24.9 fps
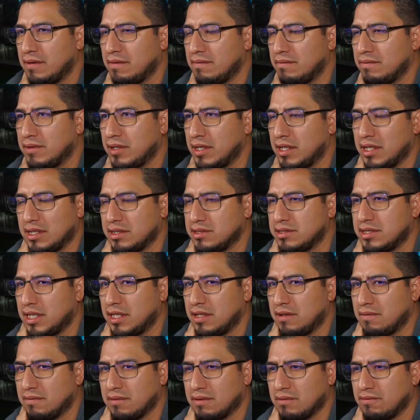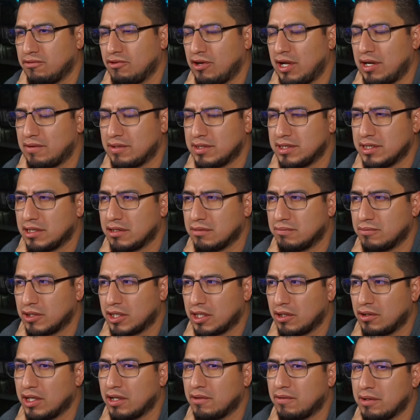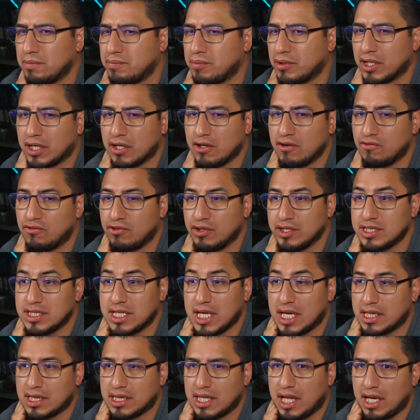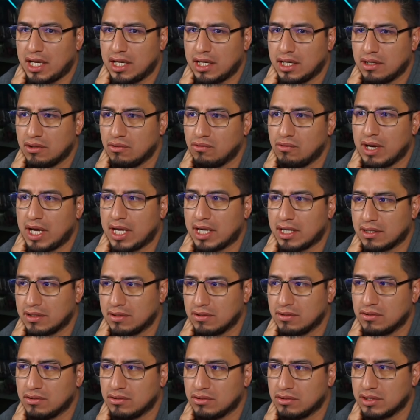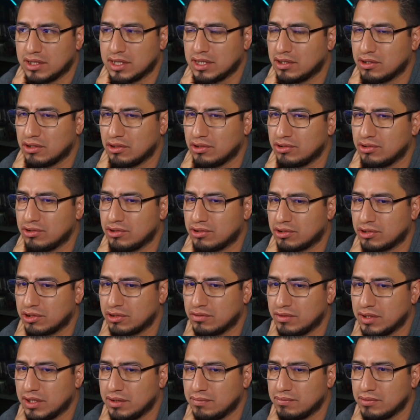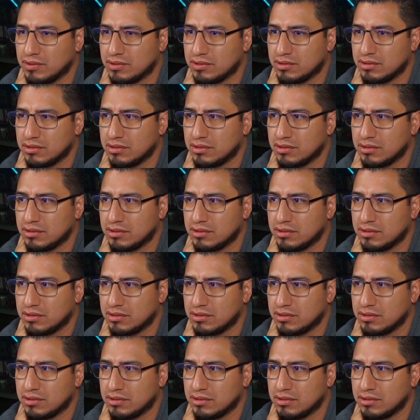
Eh, sí, fue algo así como que, oye, güey, ¿por qué no fuiste a tal lugar, no? Donde todos nos reunimos.